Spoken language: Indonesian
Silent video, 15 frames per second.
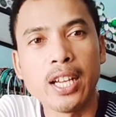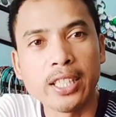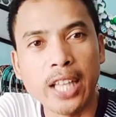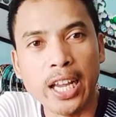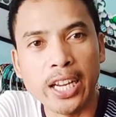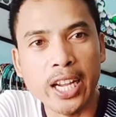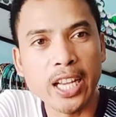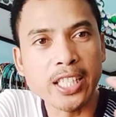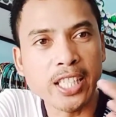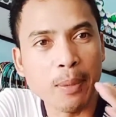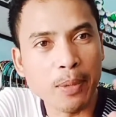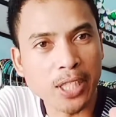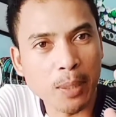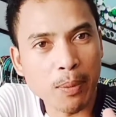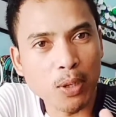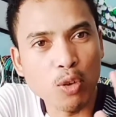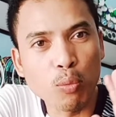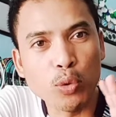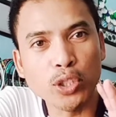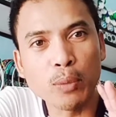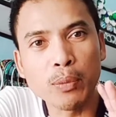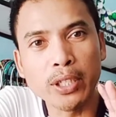Tarikannya sama-sama
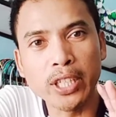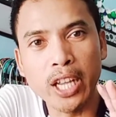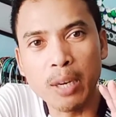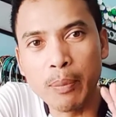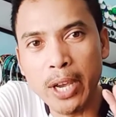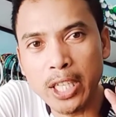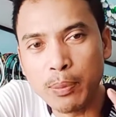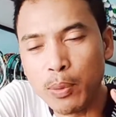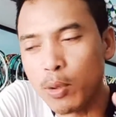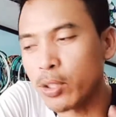29 LBS bro.